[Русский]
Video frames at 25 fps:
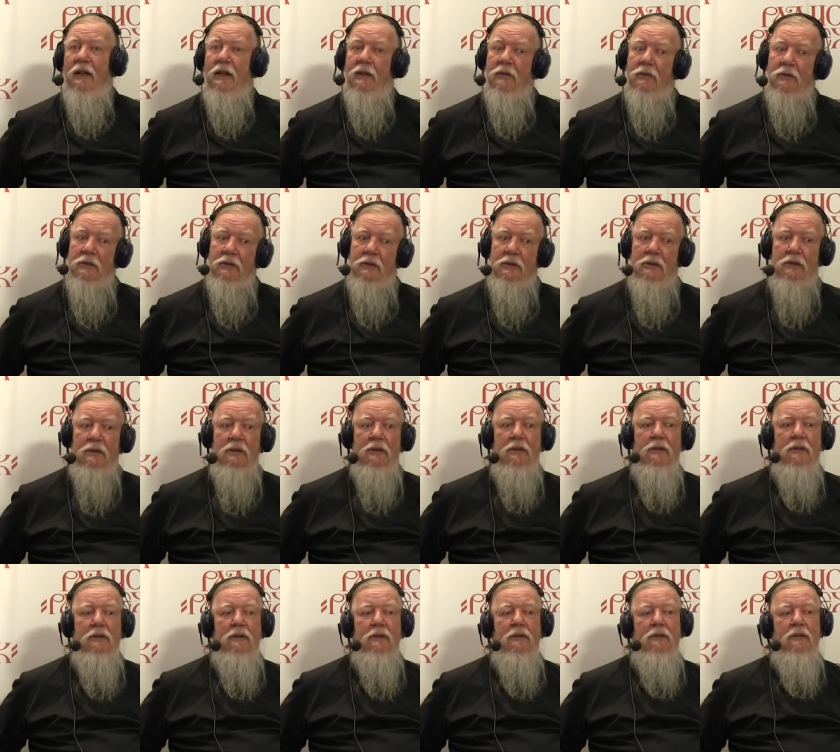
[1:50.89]
А вот
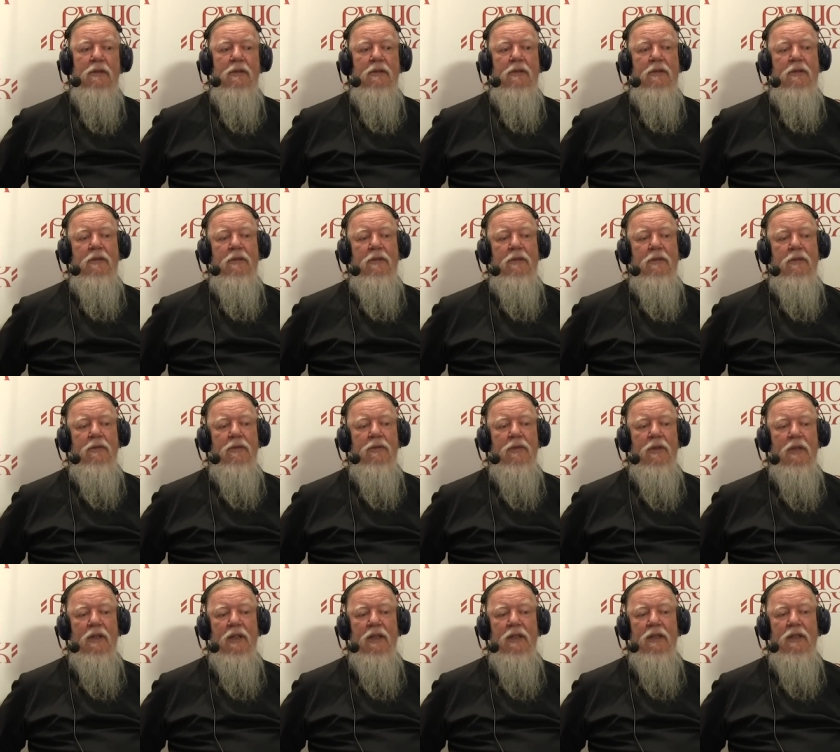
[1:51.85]
э,
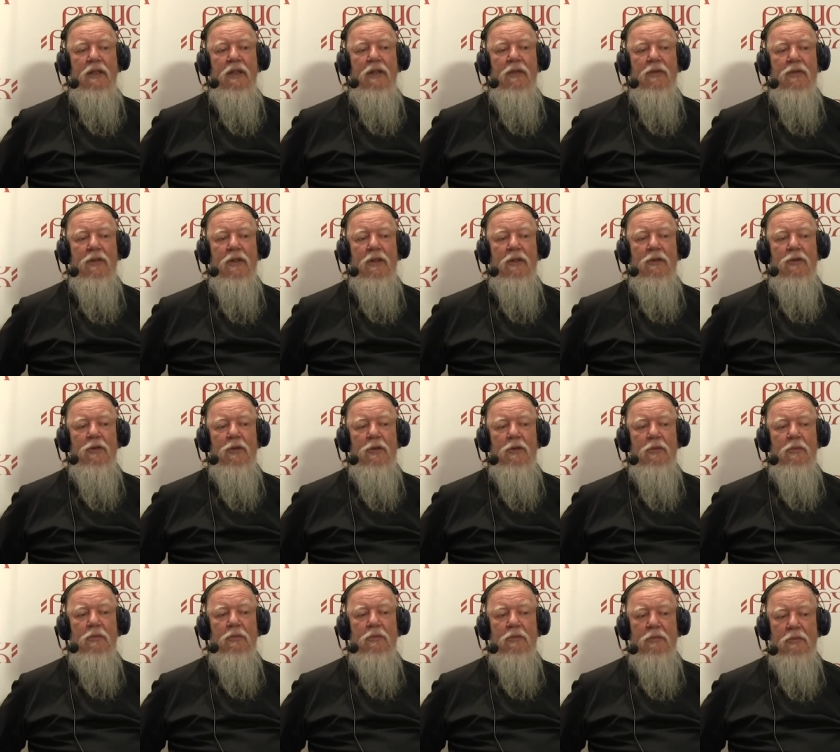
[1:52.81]
во Христе, в
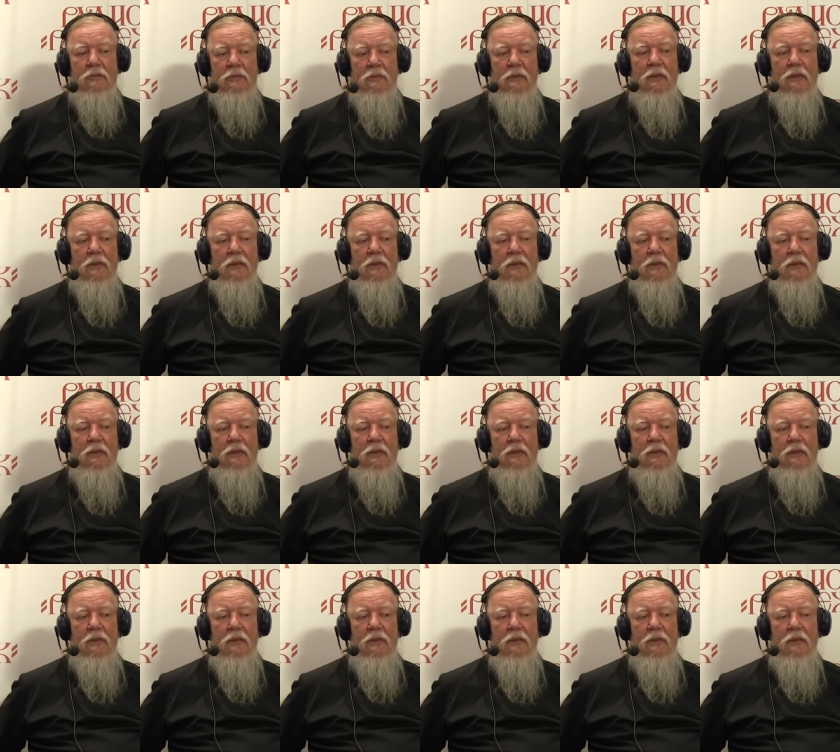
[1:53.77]
котором